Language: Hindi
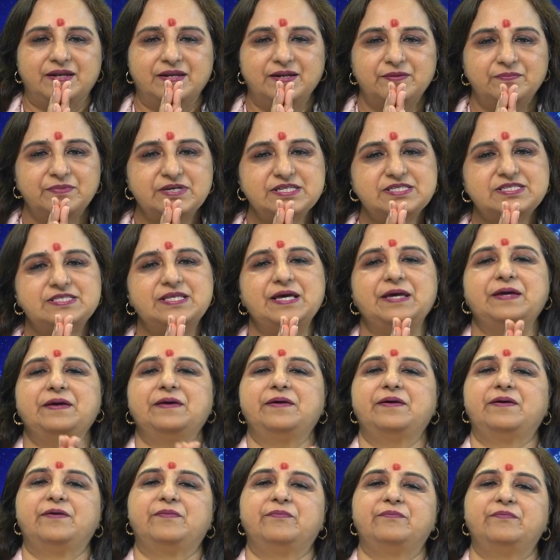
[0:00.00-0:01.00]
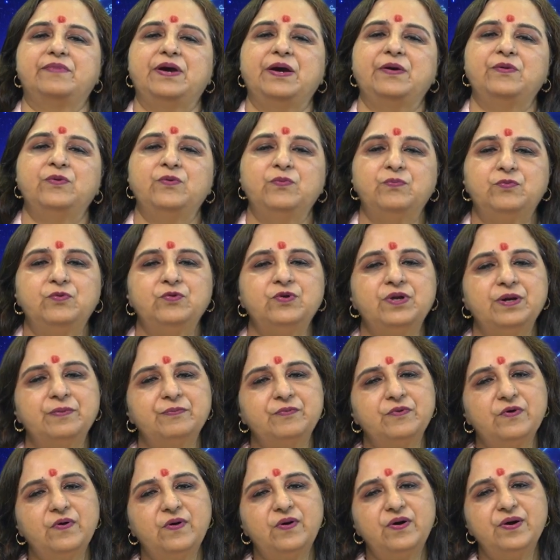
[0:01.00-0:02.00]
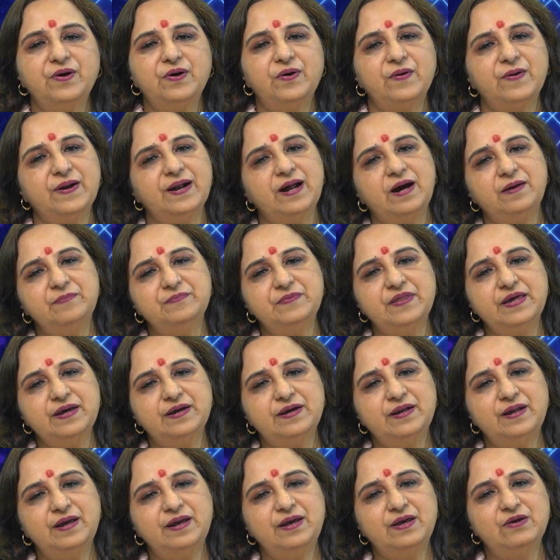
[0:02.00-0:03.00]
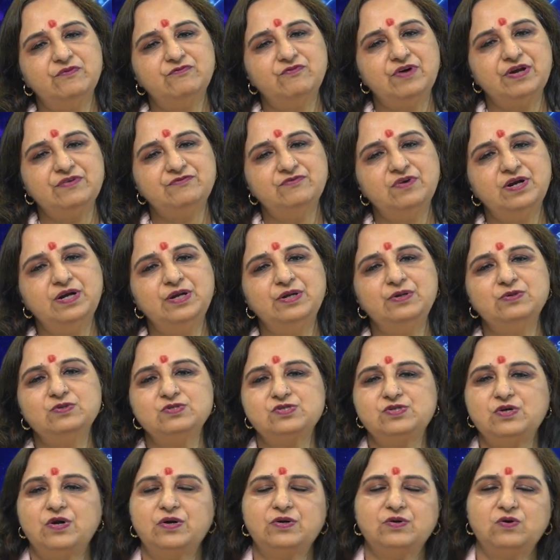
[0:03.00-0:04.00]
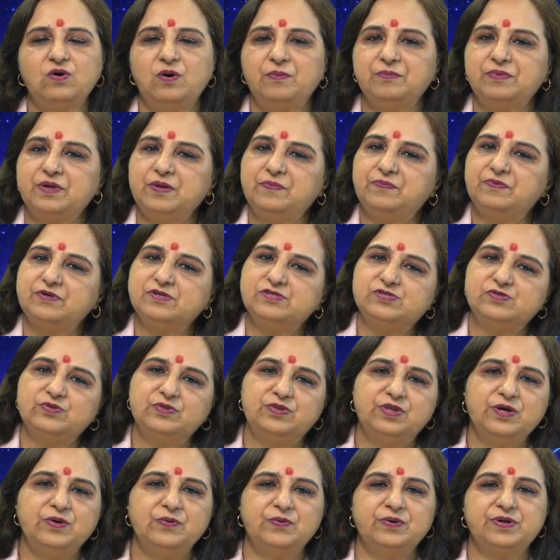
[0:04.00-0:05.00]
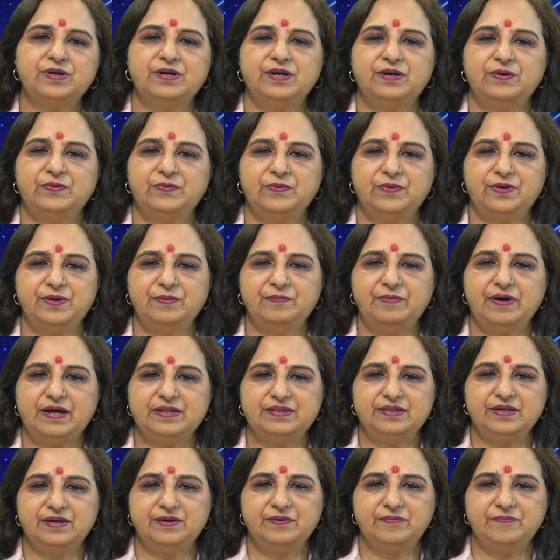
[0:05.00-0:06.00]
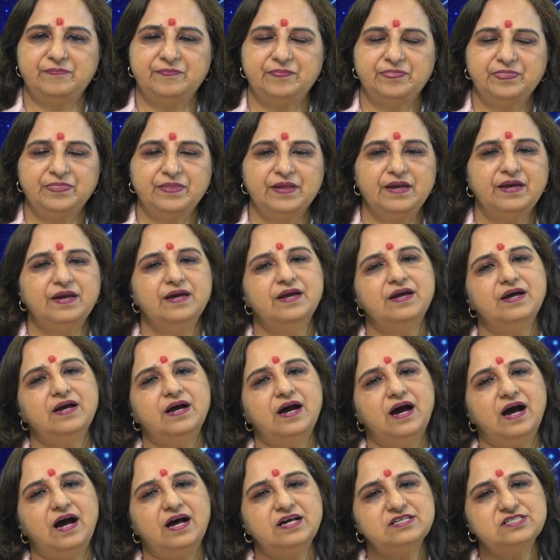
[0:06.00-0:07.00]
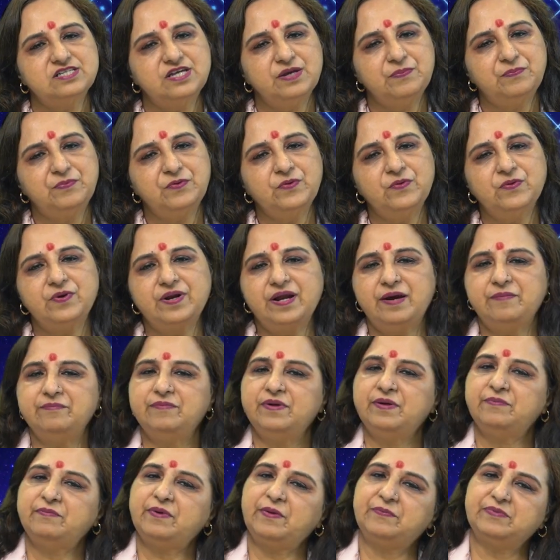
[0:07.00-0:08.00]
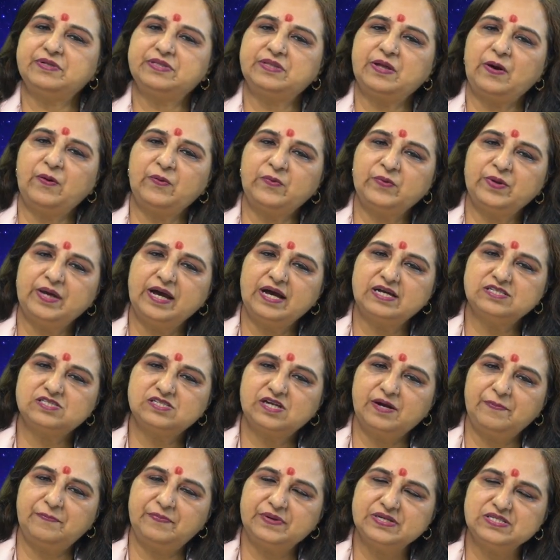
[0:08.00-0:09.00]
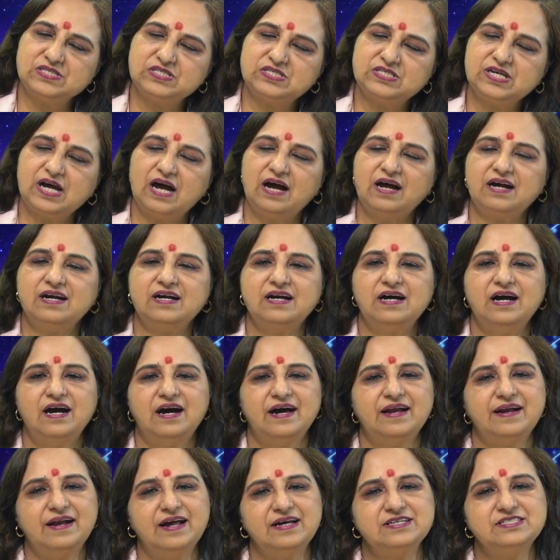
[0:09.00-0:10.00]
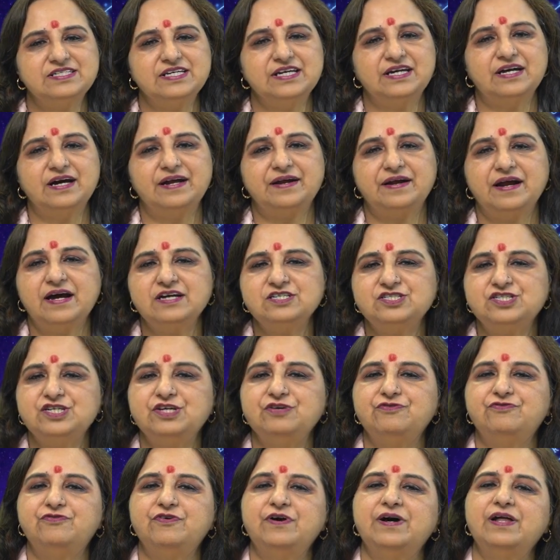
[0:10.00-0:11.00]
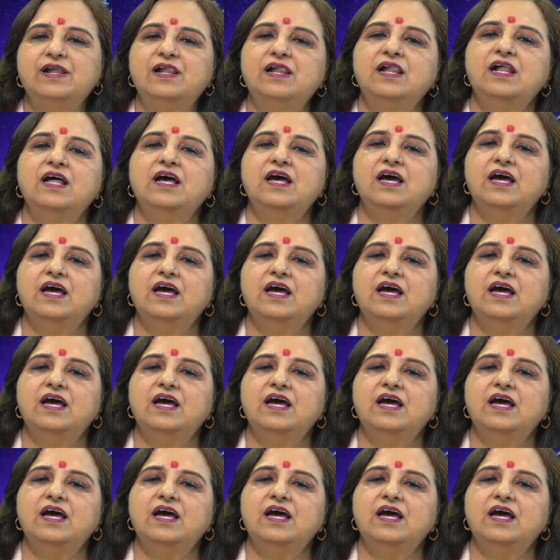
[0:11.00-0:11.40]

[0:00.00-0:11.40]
नमस्ते मैं हूं पूनम गौड़ और आप देख रहे हैं वन न्यूज़ डॉट कॉम की प्रस्तुति उन ग्रहों की बातें आज के प्रोग्राम में मैं बताऊंगी आज का पंचांग हर राशि का राशिफल